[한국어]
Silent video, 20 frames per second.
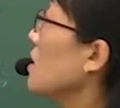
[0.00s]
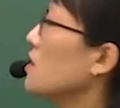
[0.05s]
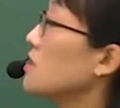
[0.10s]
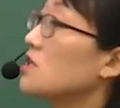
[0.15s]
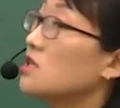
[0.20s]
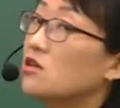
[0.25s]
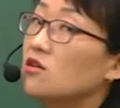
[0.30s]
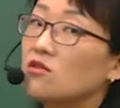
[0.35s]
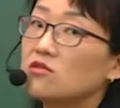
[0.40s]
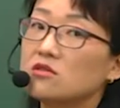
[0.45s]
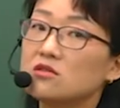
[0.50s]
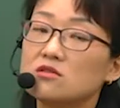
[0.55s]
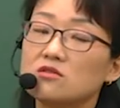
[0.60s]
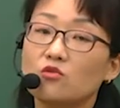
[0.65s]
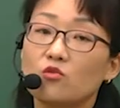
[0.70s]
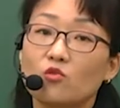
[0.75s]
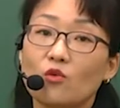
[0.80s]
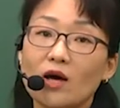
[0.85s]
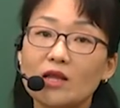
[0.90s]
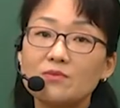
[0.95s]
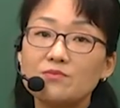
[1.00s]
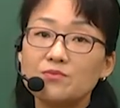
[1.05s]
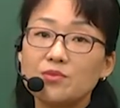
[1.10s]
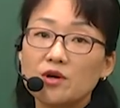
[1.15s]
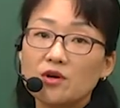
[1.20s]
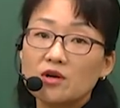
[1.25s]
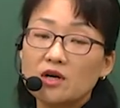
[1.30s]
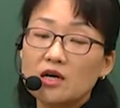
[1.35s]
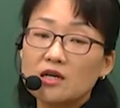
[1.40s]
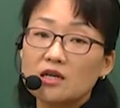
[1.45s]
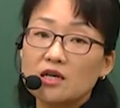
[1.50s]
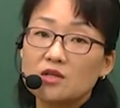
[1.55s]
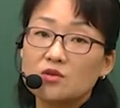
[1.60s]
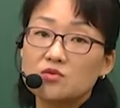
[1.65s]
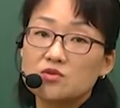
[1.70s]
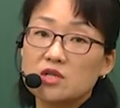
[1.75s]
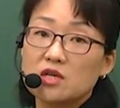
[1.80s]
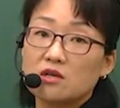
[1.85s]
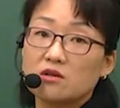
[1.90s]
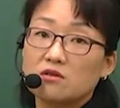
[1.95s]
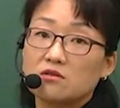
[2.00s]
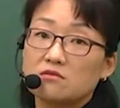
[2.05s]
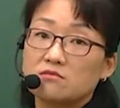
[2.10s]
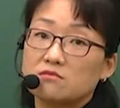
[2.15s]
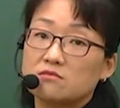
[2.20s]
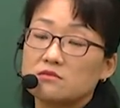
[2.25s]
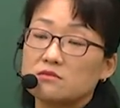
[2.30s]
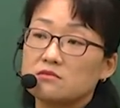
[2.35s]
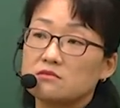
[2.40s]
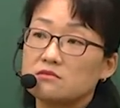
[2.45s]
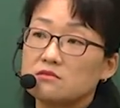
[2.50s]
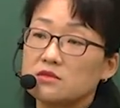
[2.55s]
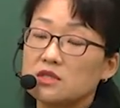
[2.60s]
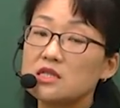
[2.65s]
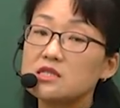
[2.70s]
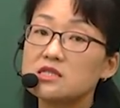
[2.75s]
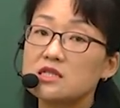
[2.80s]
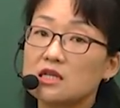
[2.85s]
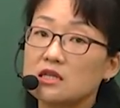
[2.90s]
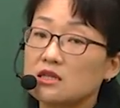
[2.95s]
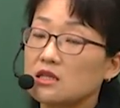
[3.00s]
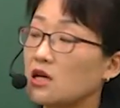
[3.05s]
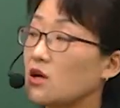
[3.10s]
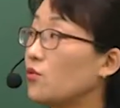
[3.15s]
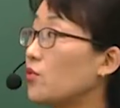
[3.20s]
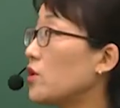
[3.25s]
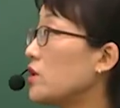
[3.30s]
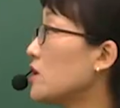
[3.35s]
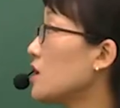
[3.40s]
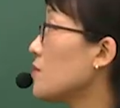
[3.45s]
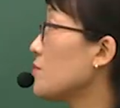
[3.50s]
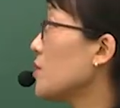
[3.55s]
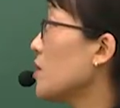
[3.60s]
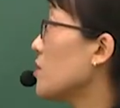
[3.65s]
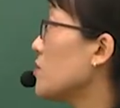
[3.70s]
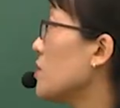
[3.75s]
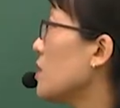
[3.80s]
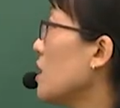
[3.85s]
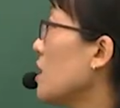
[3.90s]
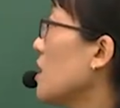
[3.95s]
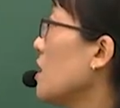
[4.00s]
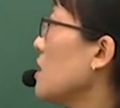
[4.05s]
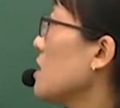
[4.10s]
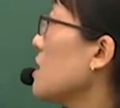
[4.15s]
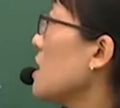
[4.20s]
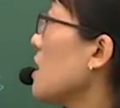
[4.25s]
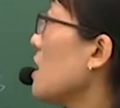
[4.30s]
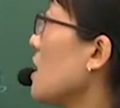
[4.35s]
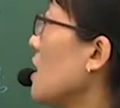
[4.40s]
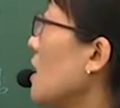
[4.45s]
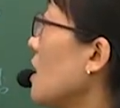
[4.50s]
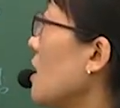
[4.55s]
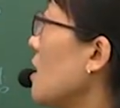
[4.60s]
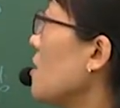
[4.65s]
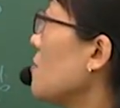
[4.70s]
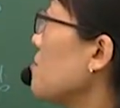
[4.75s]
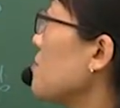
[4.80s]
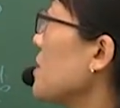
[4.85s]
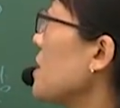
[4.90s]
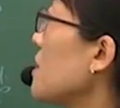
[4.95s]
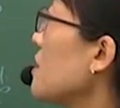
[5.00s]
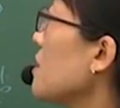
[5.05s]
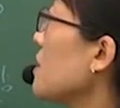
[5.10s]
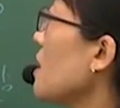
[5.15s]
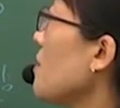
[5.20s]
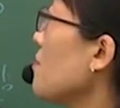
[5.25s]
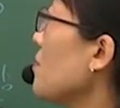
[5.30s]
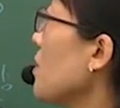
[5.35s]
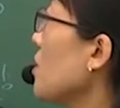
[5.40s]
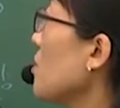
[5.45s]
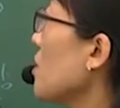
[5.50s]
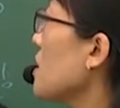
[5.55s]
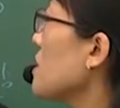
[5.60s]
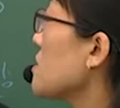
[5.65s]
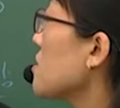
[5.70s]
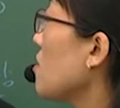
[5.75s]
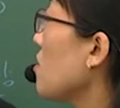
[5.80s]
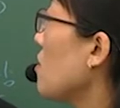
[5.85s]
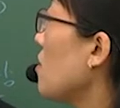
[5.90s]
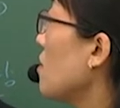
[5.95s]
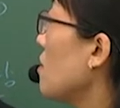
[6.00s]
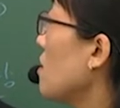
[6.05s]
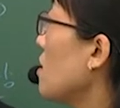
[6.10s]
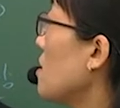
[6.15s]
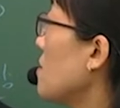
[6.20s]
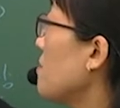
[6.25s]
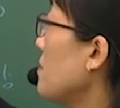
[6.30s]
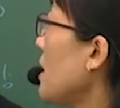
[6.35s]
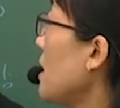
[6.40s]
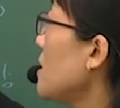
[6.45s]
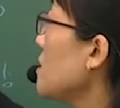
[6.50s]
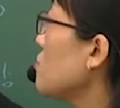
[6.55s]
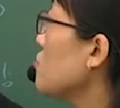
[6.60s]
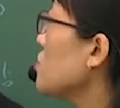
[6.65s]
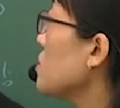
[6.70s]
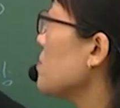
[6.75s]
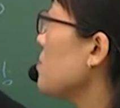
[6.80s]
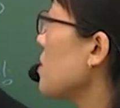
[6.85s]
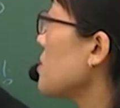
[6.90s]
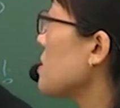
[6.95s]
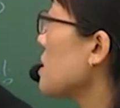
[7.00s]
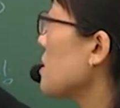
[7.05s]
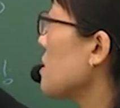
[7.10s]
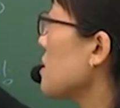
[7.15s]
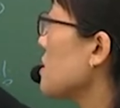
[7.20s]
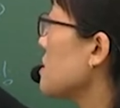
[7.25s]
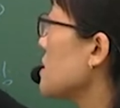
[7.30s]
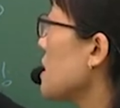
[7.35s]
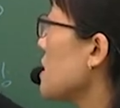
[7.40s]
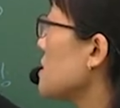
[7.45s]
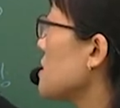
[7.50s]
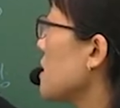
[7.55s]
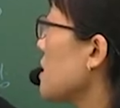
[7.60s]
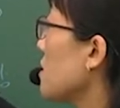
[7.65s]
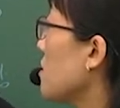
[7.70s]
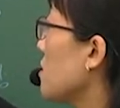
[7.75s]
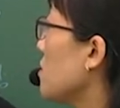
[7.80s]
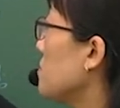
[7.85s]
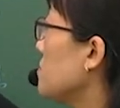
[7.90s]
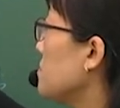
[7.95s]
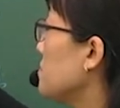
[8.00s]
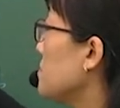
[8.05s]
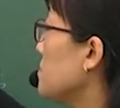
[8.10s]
이거는 완벽하게 해놓으세요. 1차 때 왜냐하면 얘가 필답형에서 8, 90%를 차지해요.